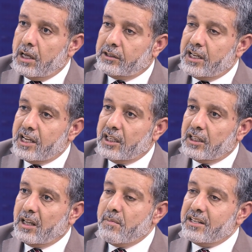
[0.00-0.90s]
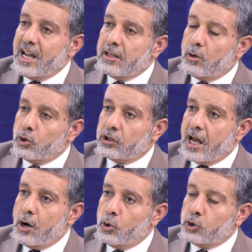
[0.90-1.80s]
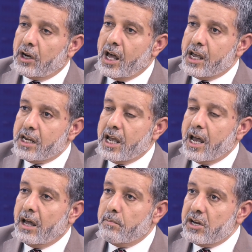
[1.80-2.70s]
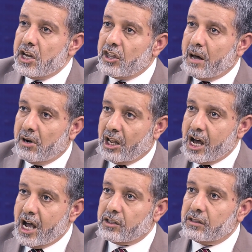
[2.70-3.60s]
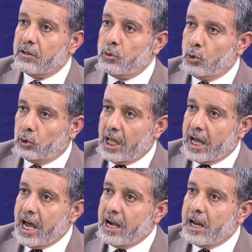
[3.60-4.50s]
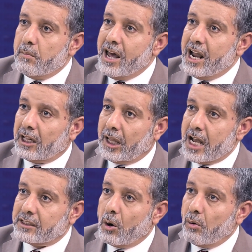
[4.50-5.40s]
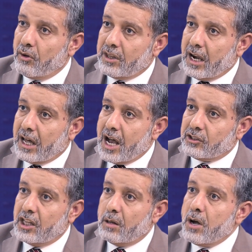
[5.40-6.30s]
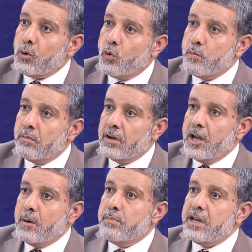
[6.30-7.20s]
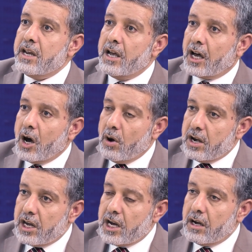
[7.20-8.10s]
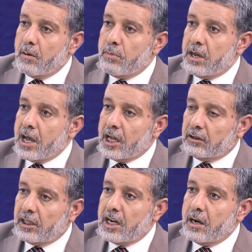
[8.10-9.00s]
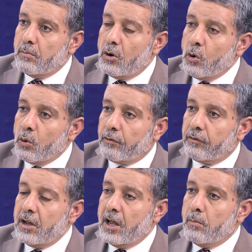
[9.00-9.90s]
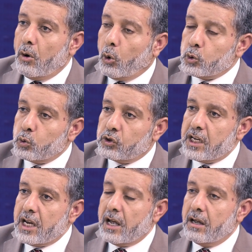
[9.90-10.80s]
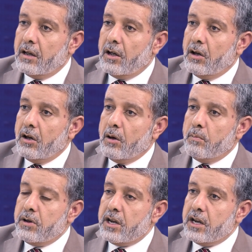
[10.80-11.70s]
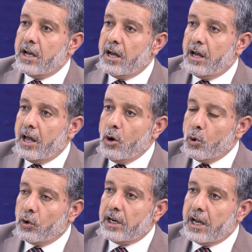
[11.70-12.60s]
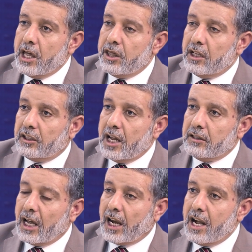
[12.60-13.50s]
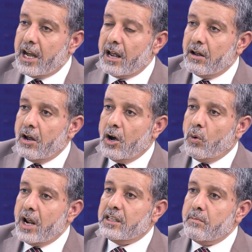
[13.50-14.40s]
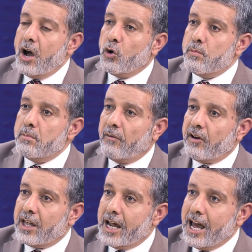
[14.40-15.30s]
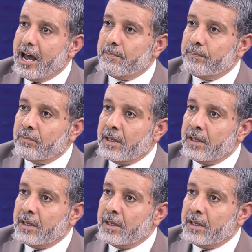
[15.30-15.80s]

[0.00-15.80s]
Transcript: السياسه تتميز عن الأسرة الأسرة هي بنظام خاص يطلق عليه بالحياة الخاصة أو الفضاء الخاص هذا محكوم بقوانين بالدين بالعرف بالخصوصية آه، بالحرية الذاتية الداخلية وليس محكوم بالفضاء العام